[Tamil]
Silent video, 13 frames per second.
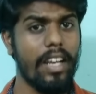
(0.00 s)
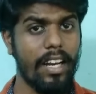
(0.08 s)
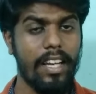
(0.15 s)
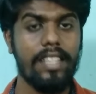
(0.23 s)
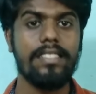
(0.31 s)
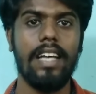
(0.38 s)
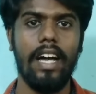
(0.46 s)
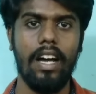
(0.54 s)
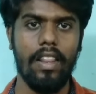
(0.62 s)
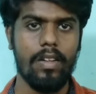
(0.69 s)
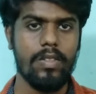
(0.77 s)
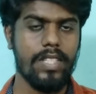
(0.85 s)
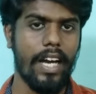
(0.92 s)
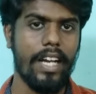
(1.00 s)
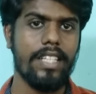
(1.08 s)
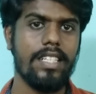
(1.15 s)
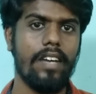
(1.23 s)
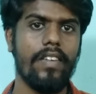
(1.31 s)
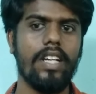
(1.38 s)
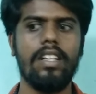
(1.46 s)
இல்லை ச அதாவது
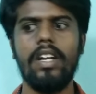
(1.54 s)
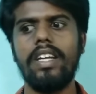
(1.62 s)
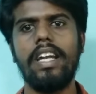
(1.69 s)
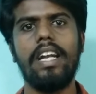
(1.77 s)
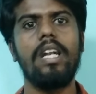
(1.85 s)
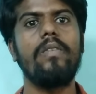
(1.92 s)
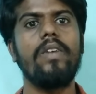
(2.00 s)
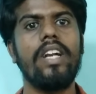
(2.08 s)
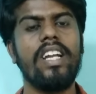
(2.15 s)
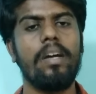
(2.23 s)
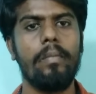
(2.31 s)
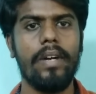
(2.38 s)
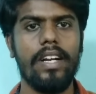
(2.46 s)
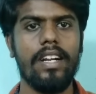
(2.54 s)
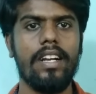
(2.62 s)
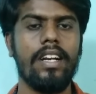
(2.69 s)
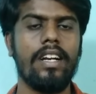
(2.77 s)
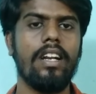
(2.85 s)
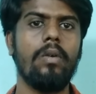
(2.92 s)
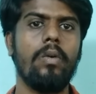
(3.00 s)
சாரீஸாகவே இருந்தாலும் என்னை விட நீங்கள் பெட்டர்
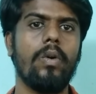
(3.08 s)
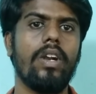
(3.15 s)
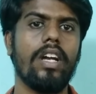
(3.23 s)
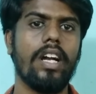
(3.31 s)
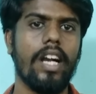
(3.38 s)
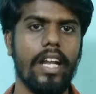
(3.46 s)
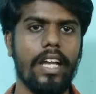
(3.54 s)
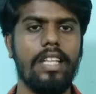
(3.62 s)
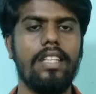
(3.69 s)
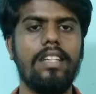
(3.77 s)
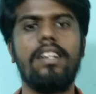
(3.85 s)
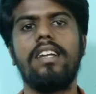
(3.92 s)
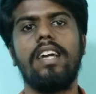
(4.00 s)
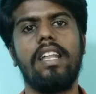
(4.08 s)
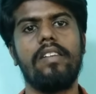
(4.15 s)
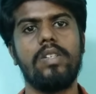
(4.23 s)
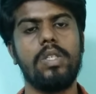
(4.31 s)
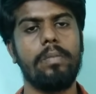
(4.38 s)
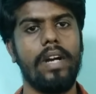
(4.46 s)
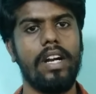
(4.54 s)
ரேட்டில் உங்களுக்கு கிடைக்கிது நீங்கள் அதை
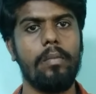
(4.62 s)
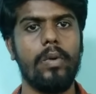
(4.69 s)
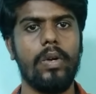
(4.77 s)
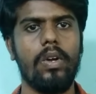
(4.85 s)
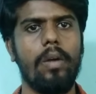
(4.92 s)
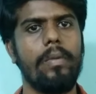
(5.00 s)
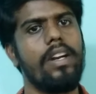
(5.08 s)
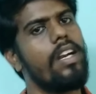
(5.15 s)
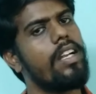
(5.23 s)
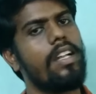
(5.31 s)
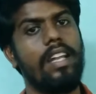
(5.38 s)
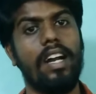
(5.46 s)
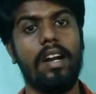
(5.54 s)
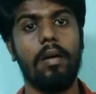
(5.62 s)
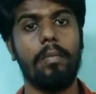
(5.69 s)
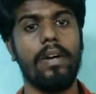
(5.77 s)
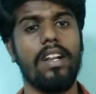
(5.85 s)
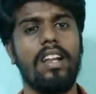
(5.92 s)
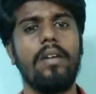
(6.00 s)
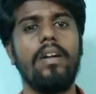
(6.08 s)
வச்சு பண்ண முடியும் அப்படின்னா நீங்கள் தாராளமாக
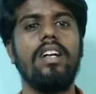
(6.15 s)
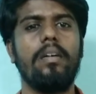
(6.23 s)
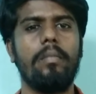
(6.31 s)
பண்ணலாம்